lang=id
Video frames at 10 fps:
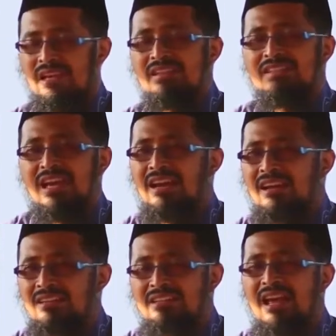Rizki
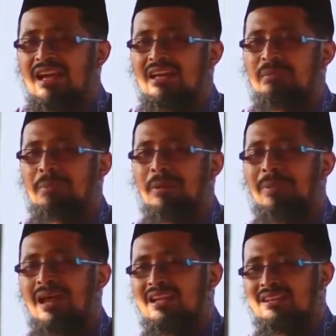Anda tidak akan
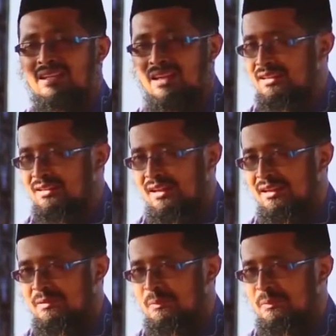berpaling dari Anda